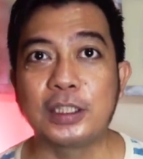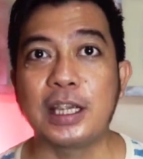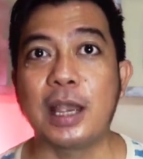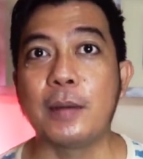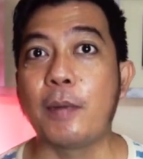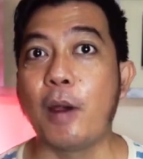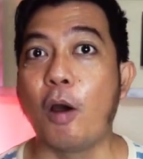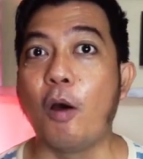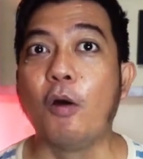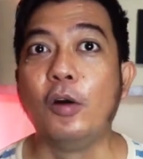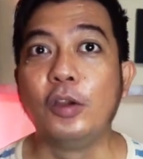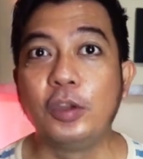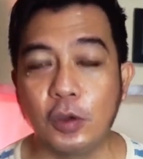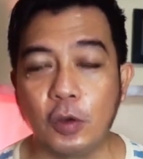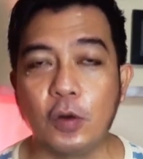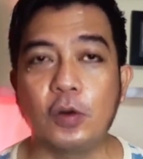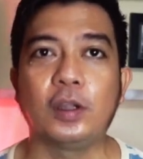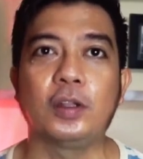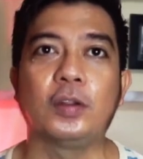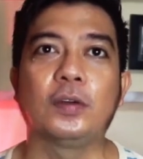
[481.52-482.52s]
siapa
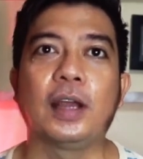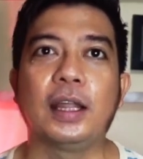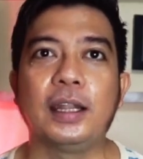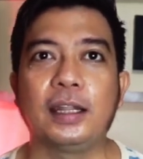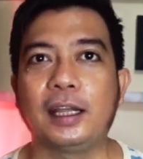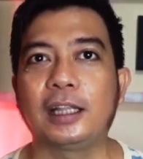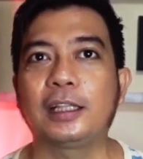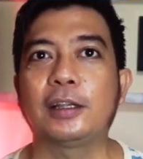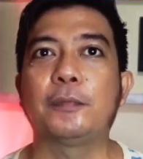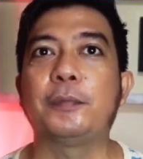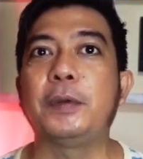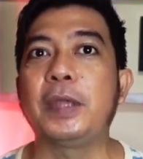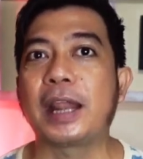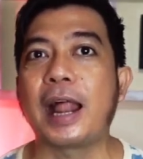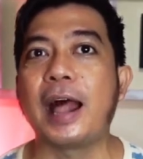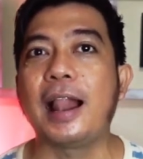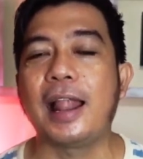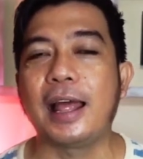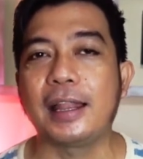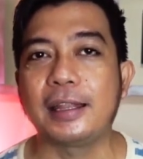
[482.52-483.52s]
Onyo gitu kan dengan
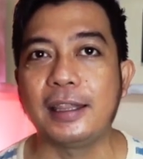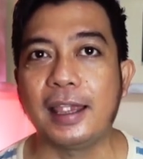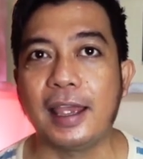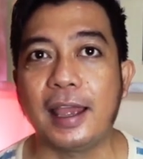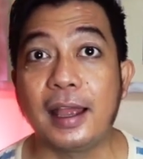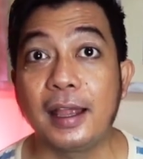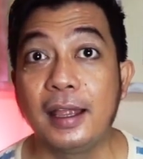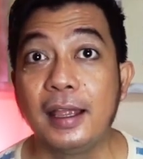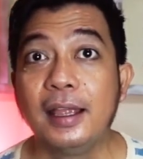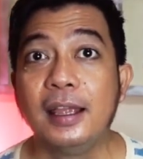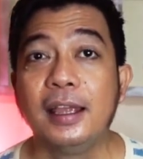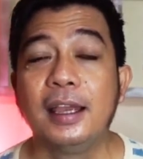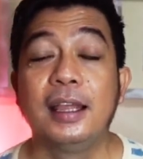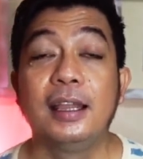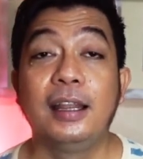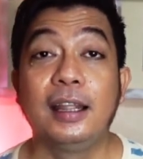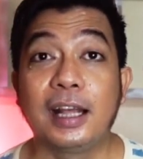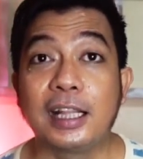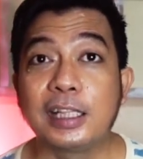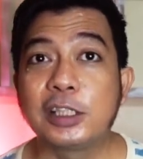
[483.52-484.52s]
keviralannya
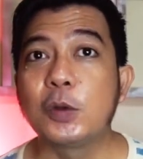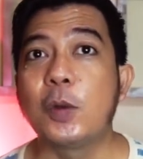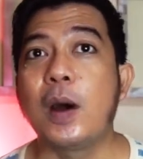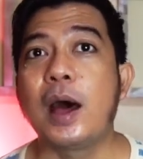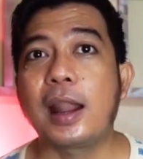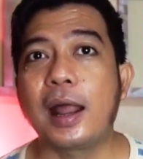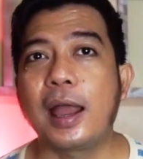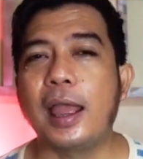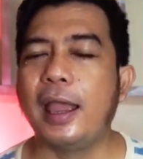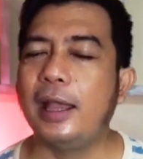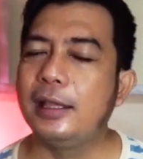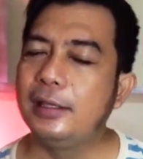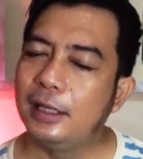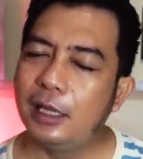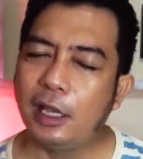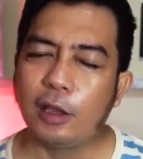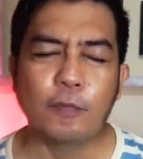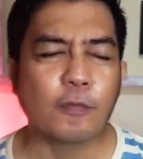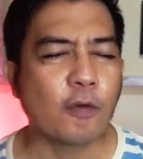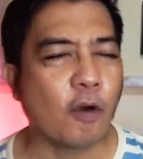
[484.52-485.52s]
dengan suara
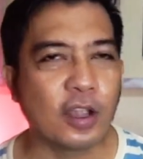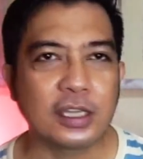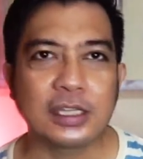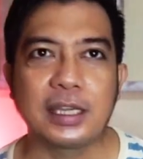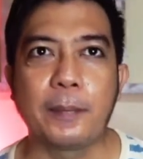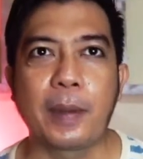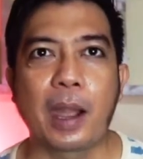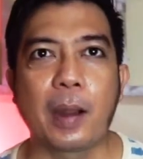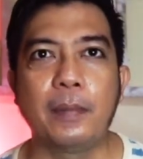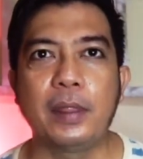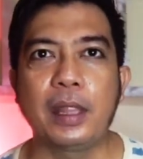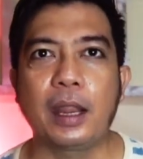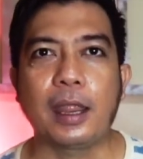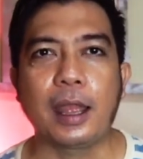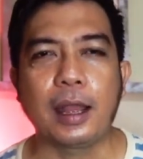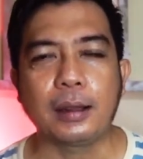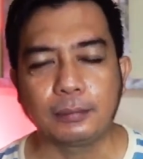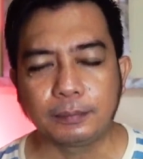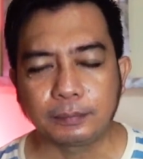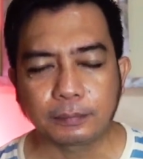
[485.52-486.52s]
angelic voice yang benar-benar
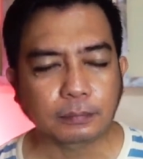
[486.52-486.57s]
yang